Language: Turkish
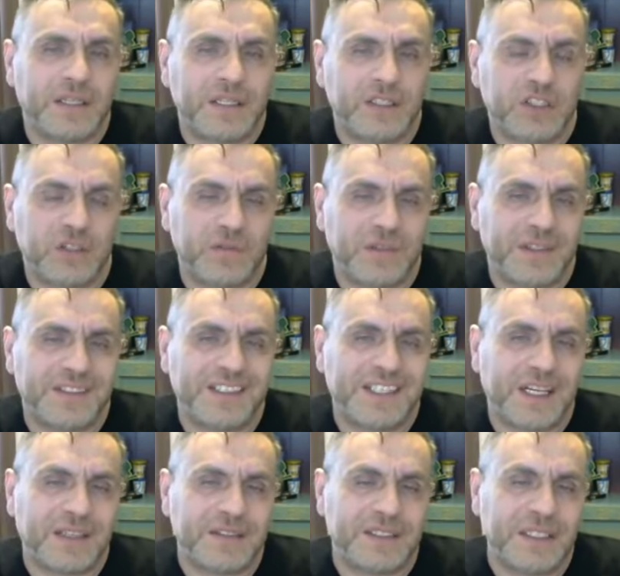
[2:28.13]
değişim ve
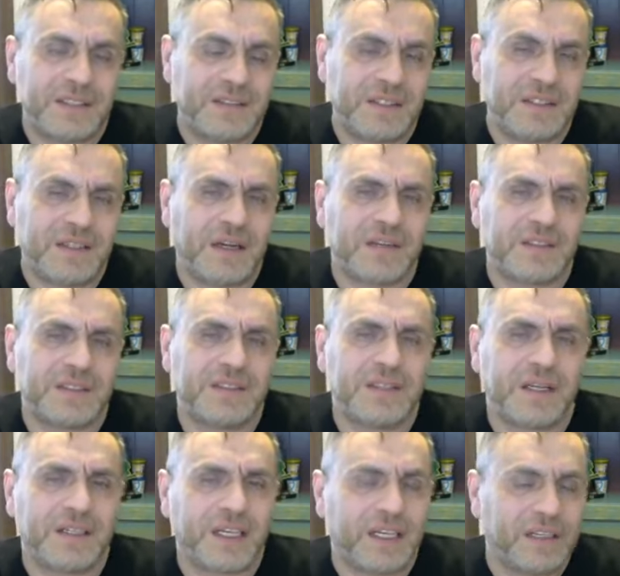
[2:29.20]
siyasi
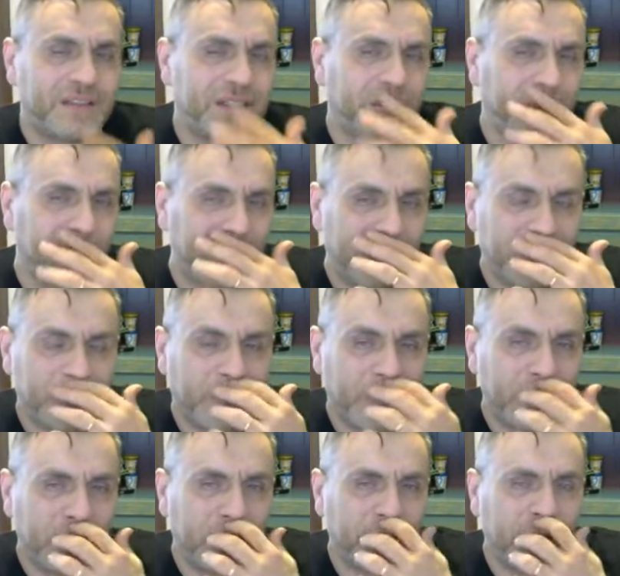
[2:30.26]
istikrarsızlığa gene sebebiyet
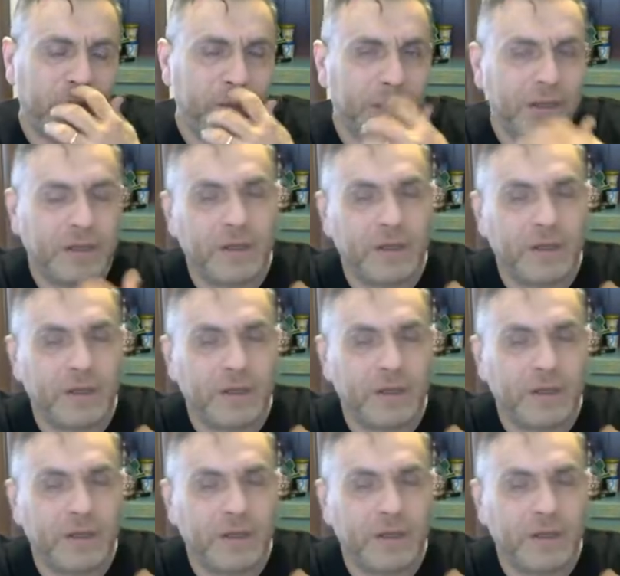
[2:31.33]
verdi ama